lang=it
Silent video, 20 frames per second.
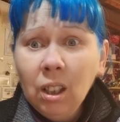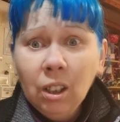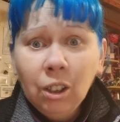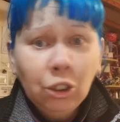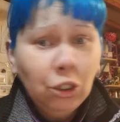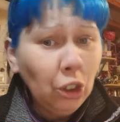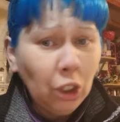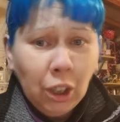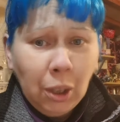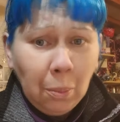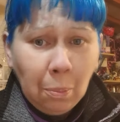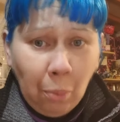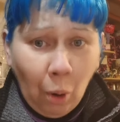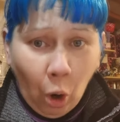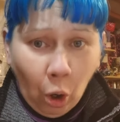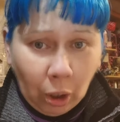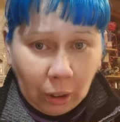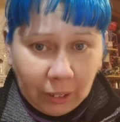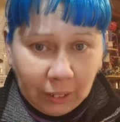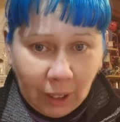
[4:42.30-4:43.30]
Non
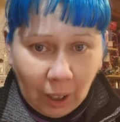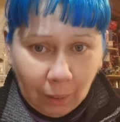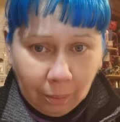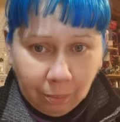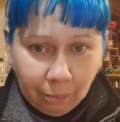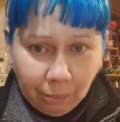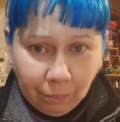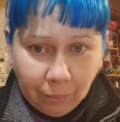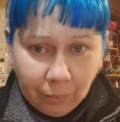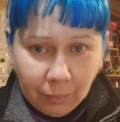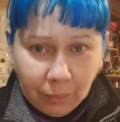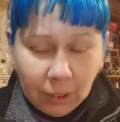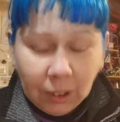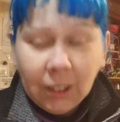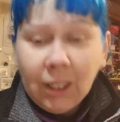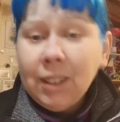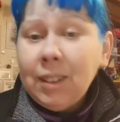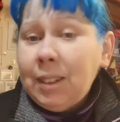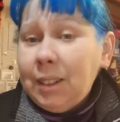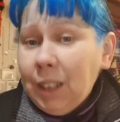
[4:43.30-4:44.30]
importa
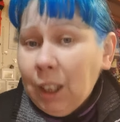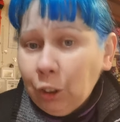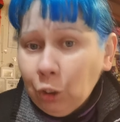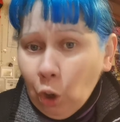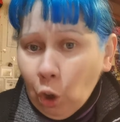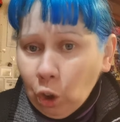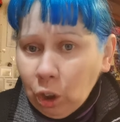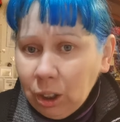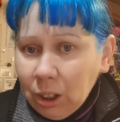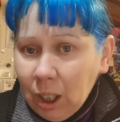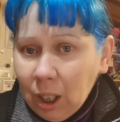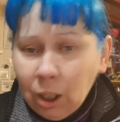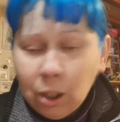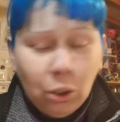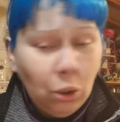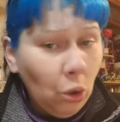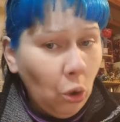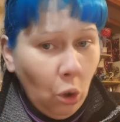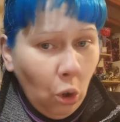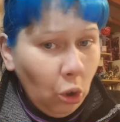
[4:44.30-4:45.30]
che sia donna
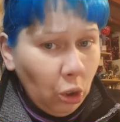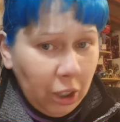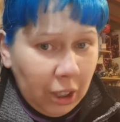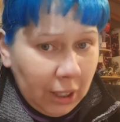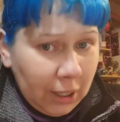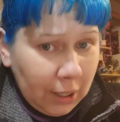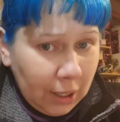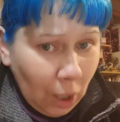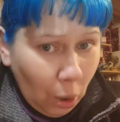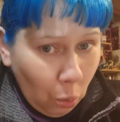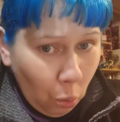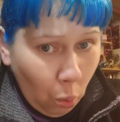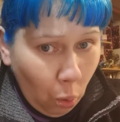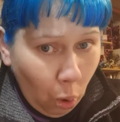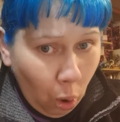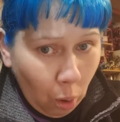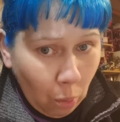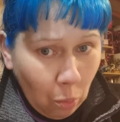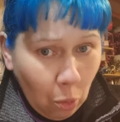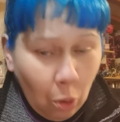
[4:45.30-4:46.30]
o che sia
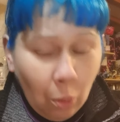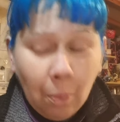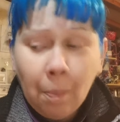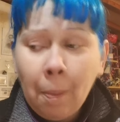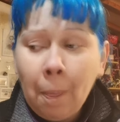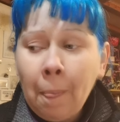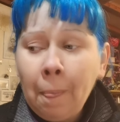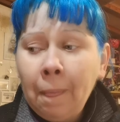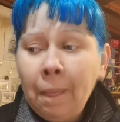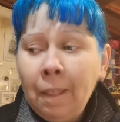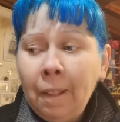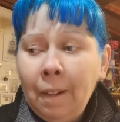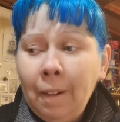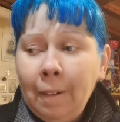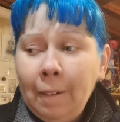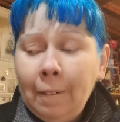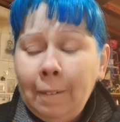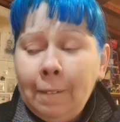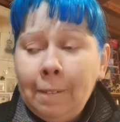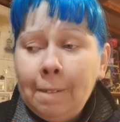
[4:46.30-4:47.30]
uomo,
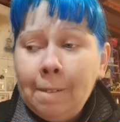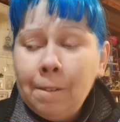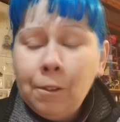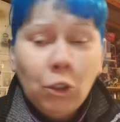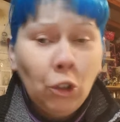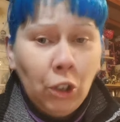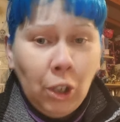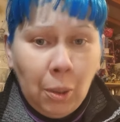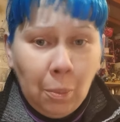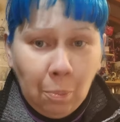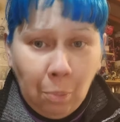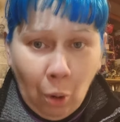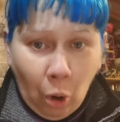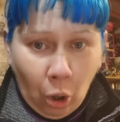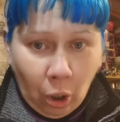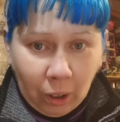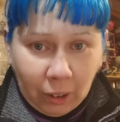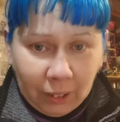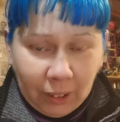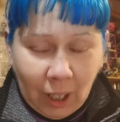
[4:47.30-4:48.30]
non
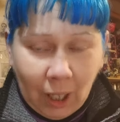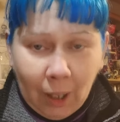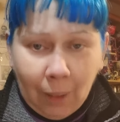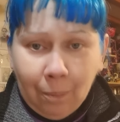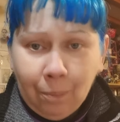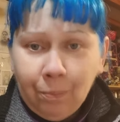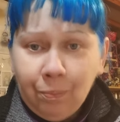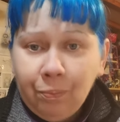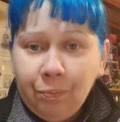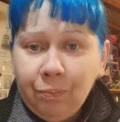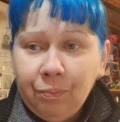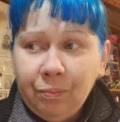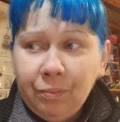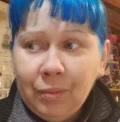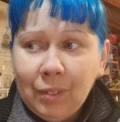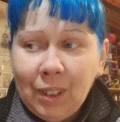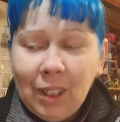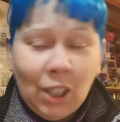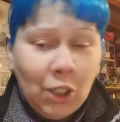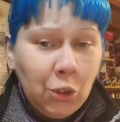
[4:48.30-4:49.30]
importa
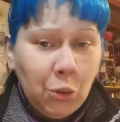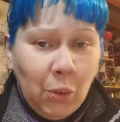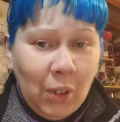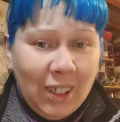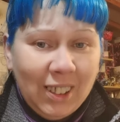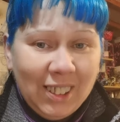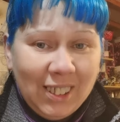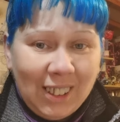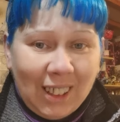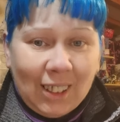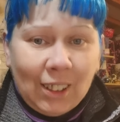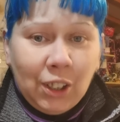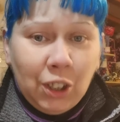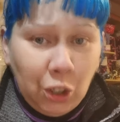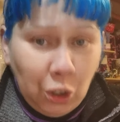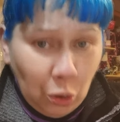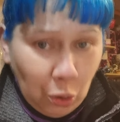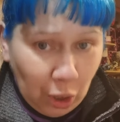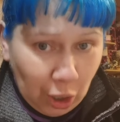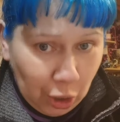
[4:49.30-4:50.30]
la sua
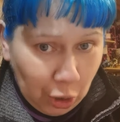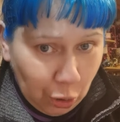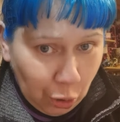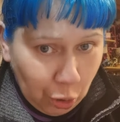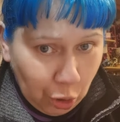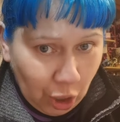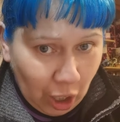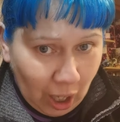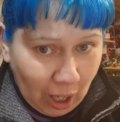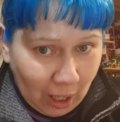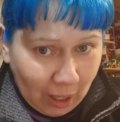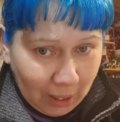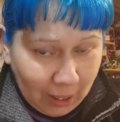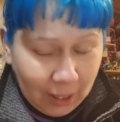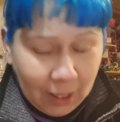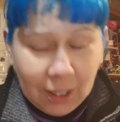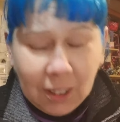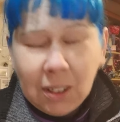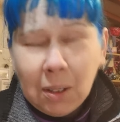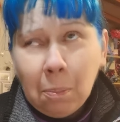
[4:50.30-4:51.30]
estrazione
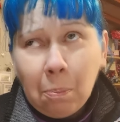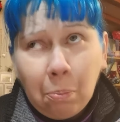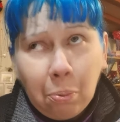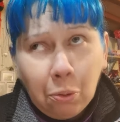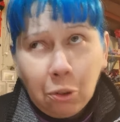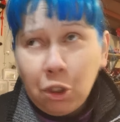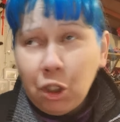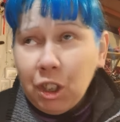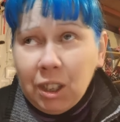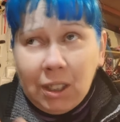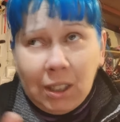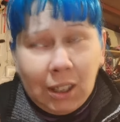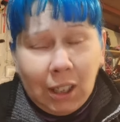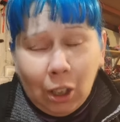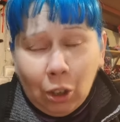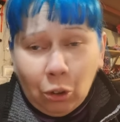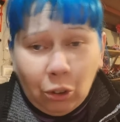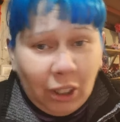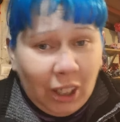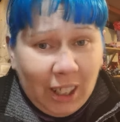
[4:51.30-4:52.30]
sociale, seppur ci
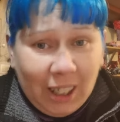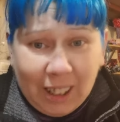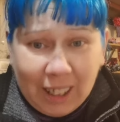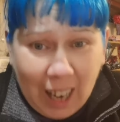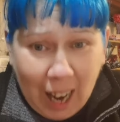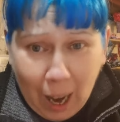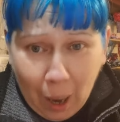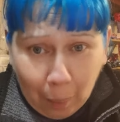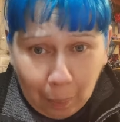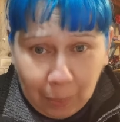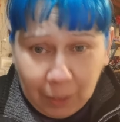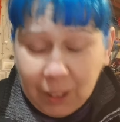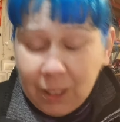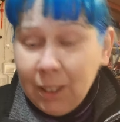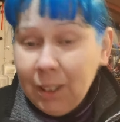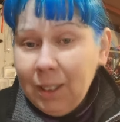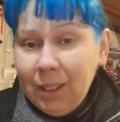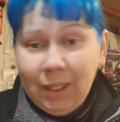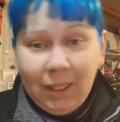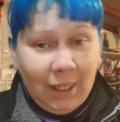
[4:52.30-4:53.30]
siano dei capi
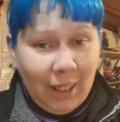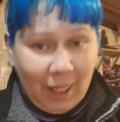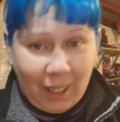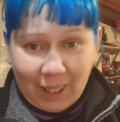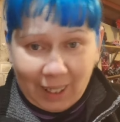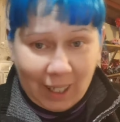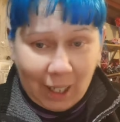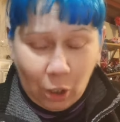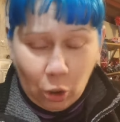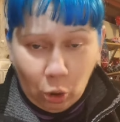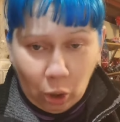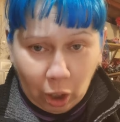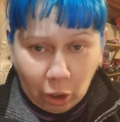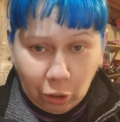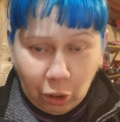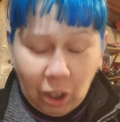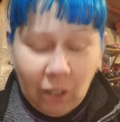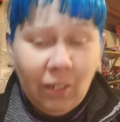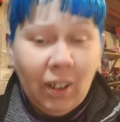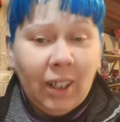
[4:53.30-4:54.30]
che
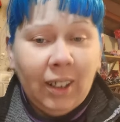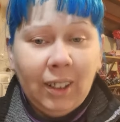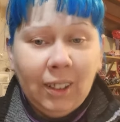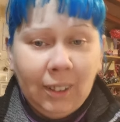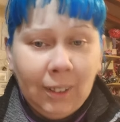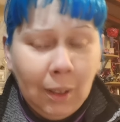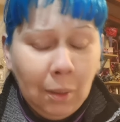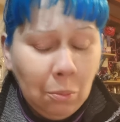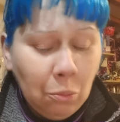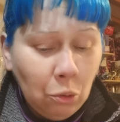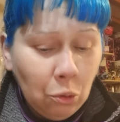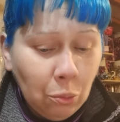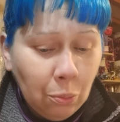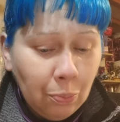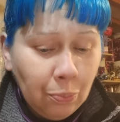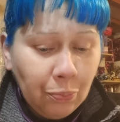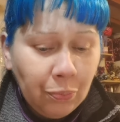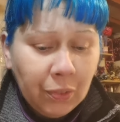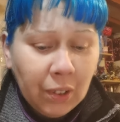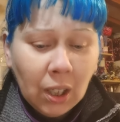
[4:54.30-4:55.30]
regolano le varie
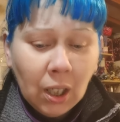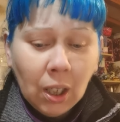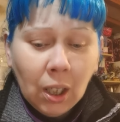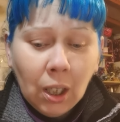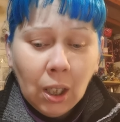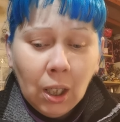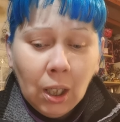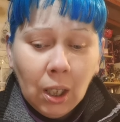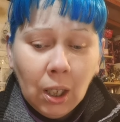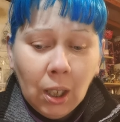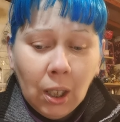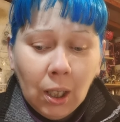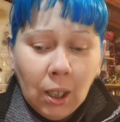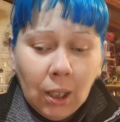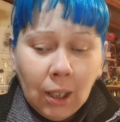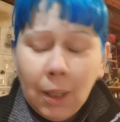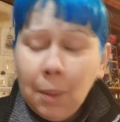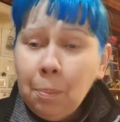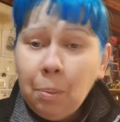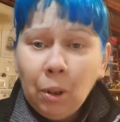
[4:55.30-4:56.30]
tribù,
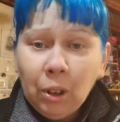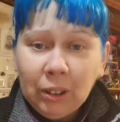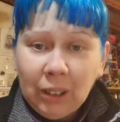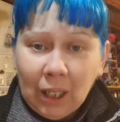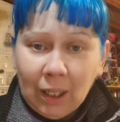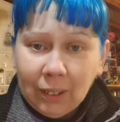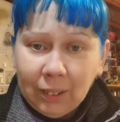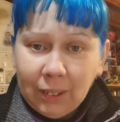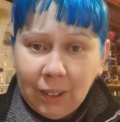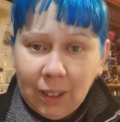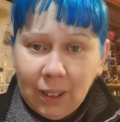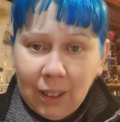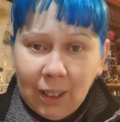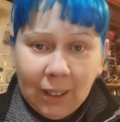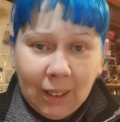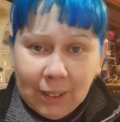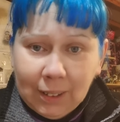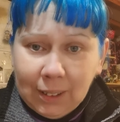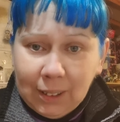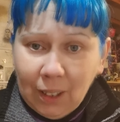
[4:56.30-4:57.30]
L'importante è
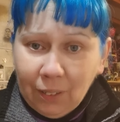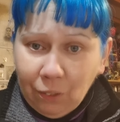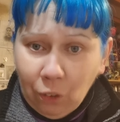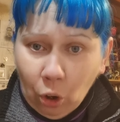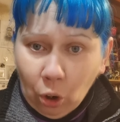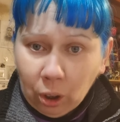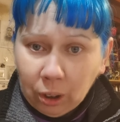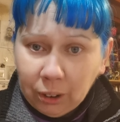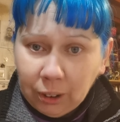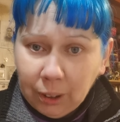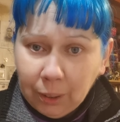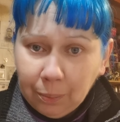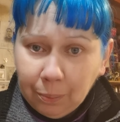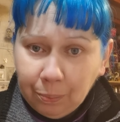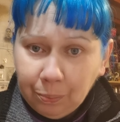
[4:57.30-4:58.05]
che sia forte.